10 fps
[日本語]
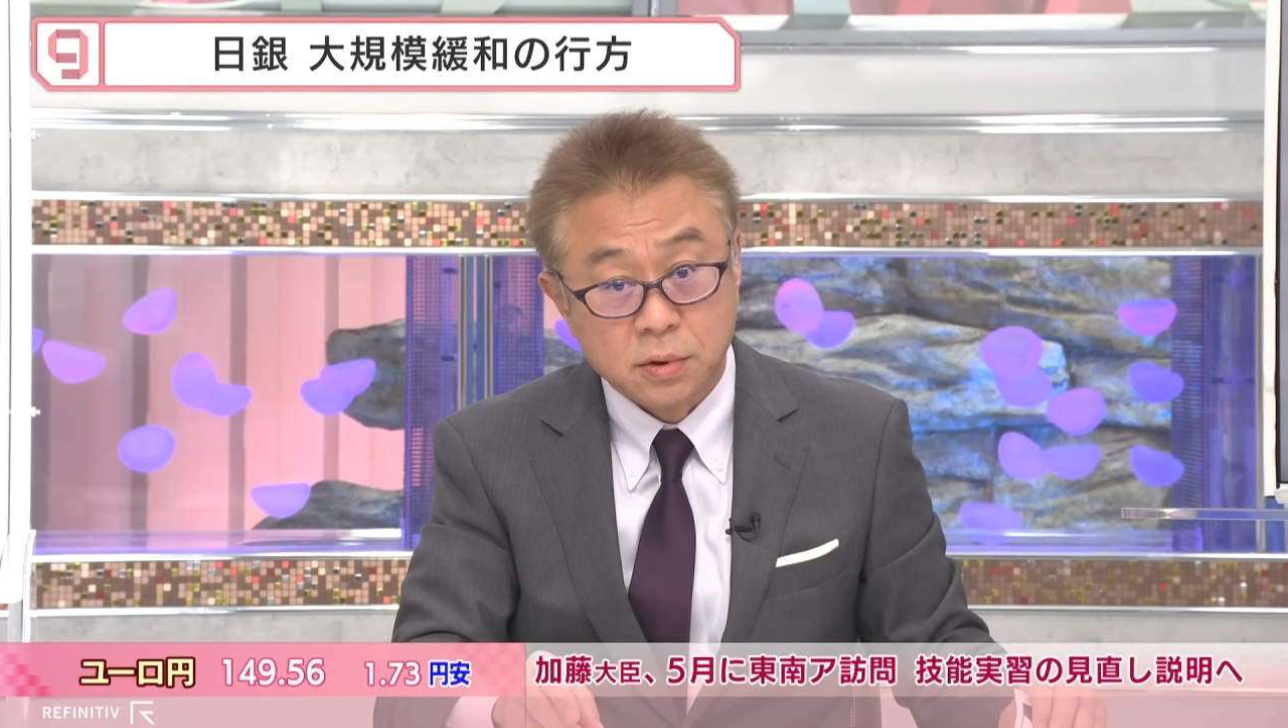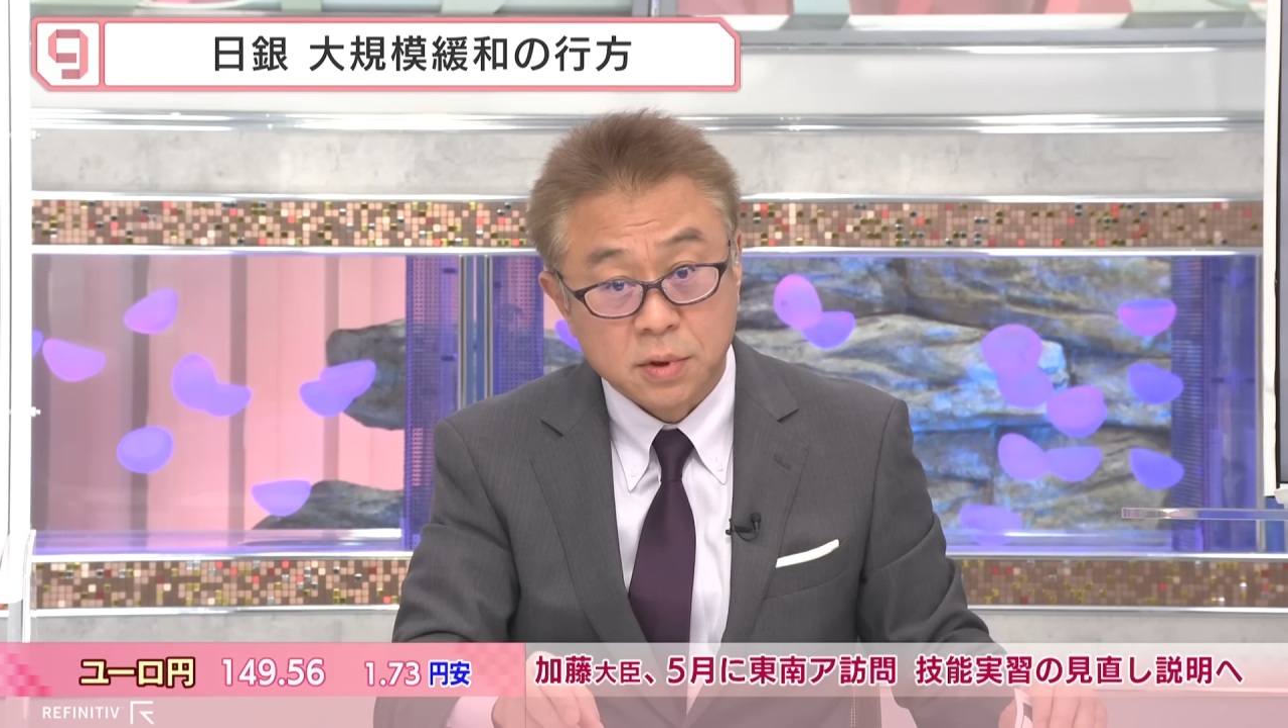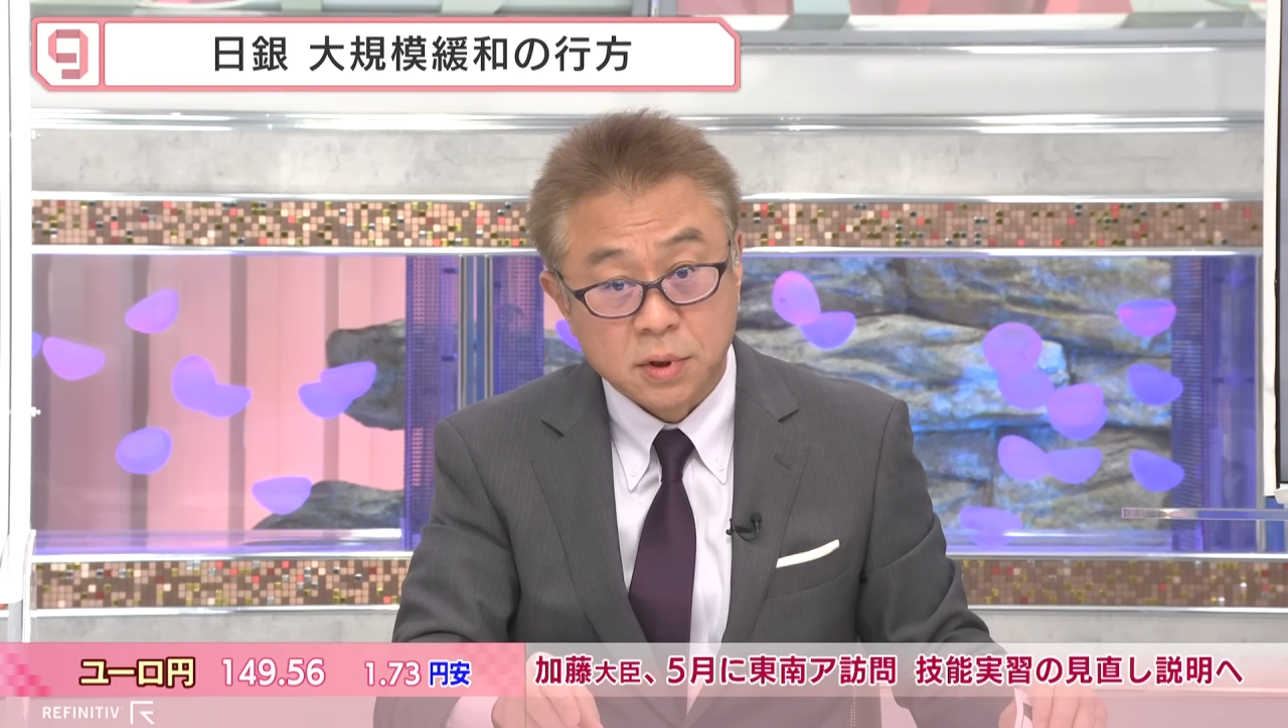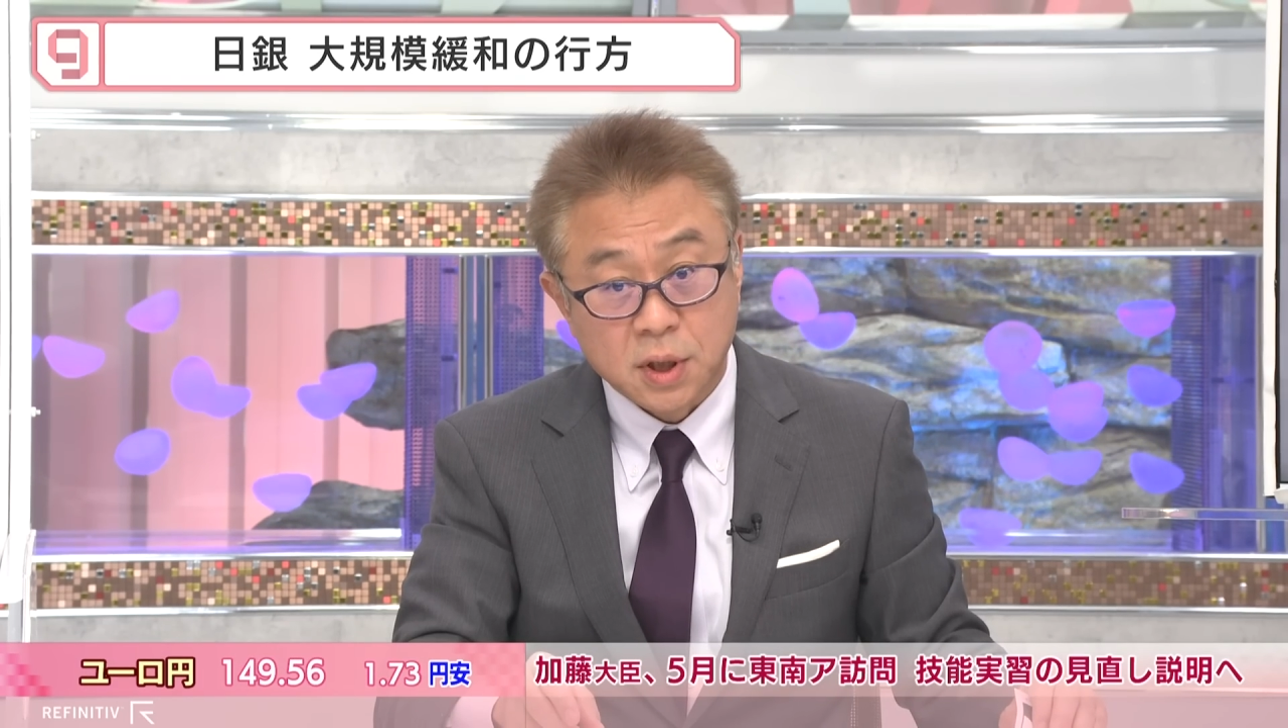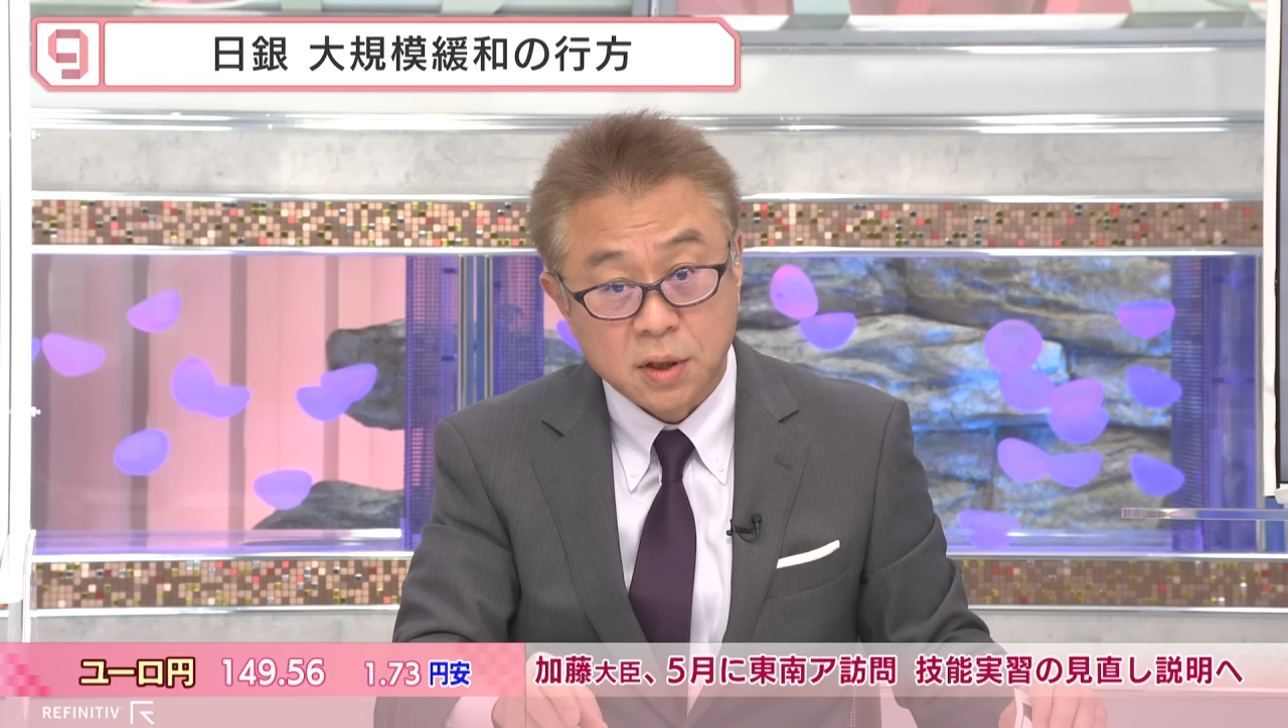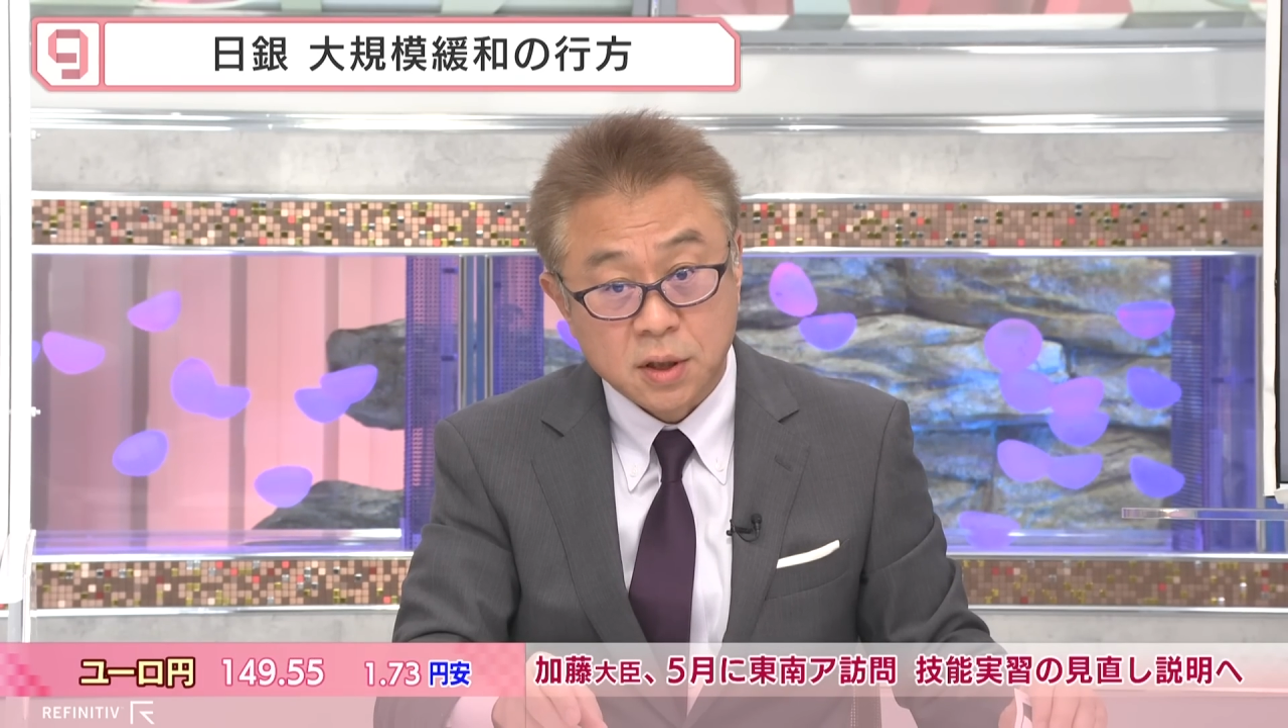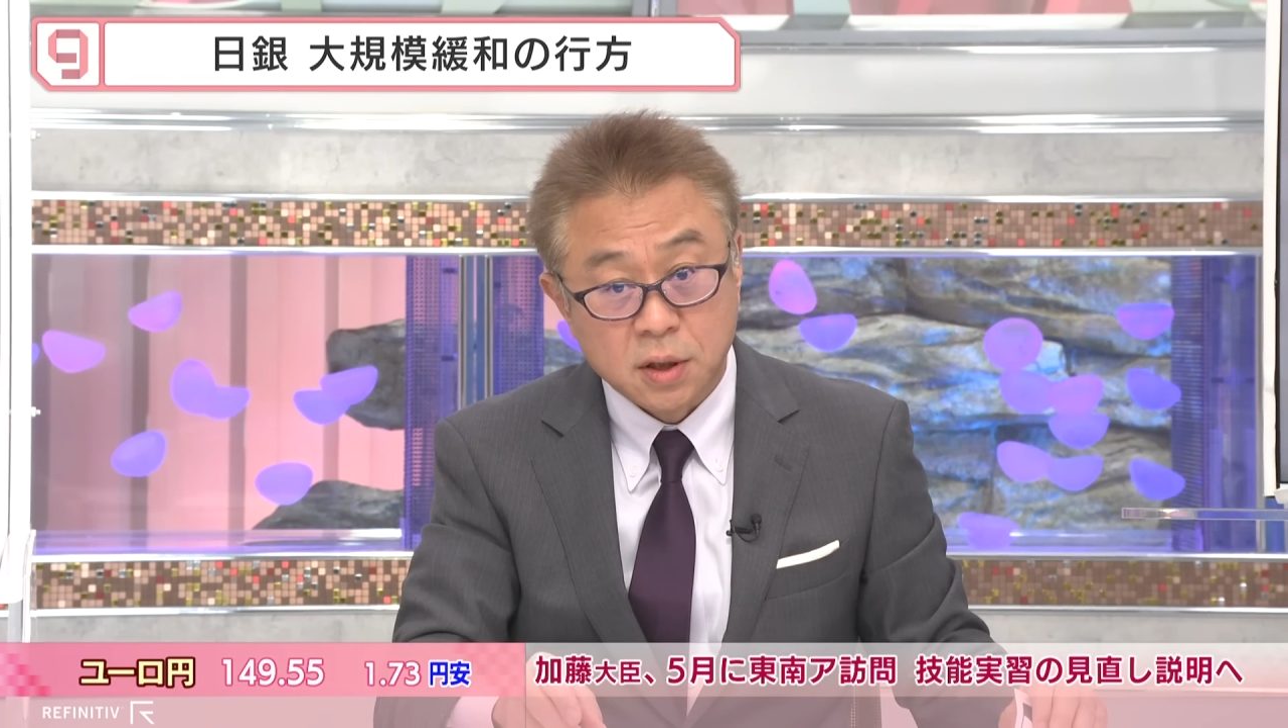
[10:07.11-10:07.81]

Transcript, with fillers: 要するに短期